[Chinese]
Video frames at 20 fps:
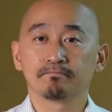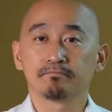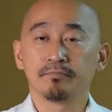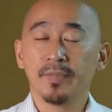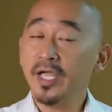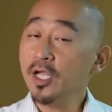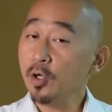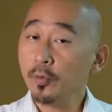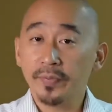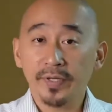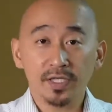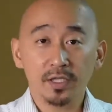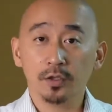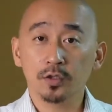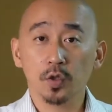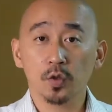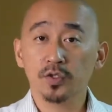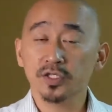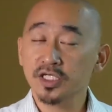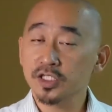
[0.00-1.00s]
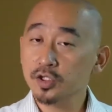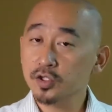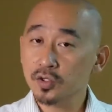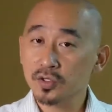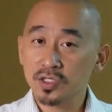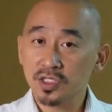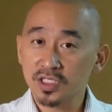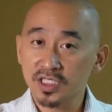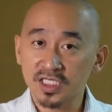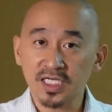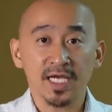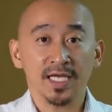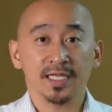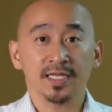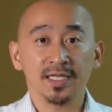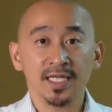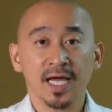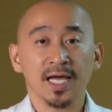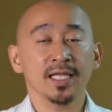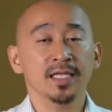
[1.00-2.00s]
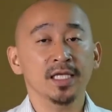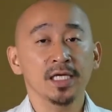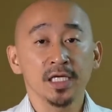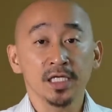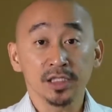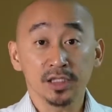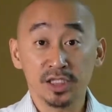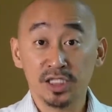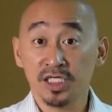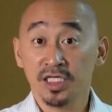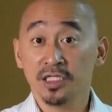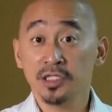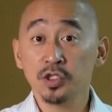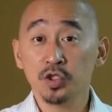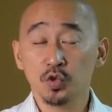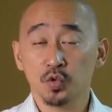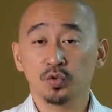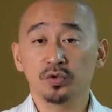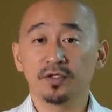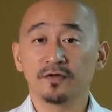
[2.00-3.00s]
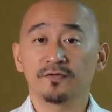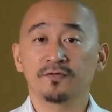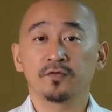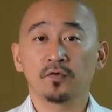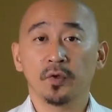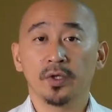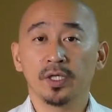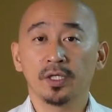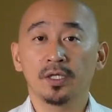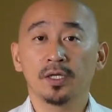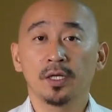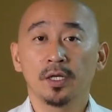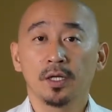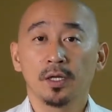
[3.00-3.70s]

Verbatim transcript: 没有别的东西，就是简单清楚的福音。